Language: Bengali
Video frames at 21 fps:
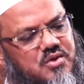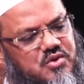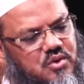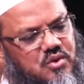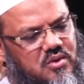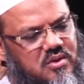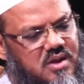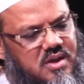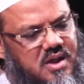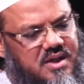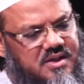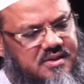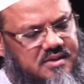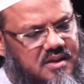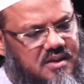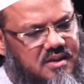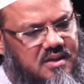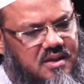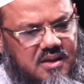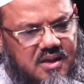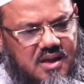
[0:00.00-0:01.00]
রসুল্লাহ
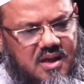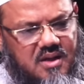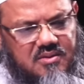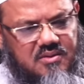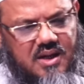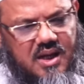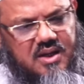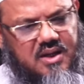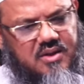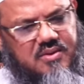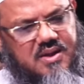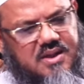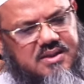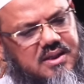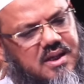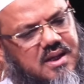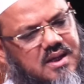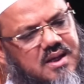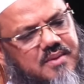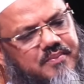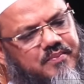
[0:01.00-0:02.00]
সাল্লাহ আলী
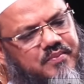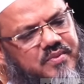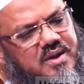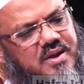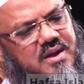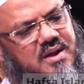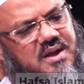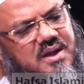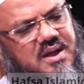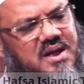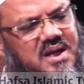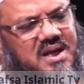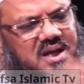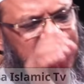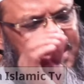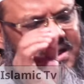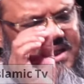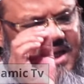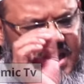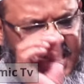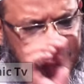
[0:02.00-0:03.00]
আসাল্লাম
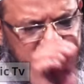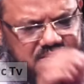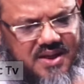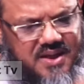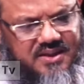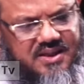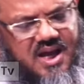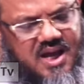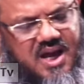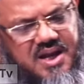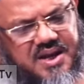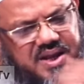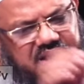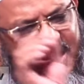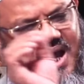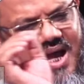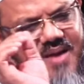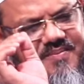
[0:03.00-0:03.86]
কালিমাতানে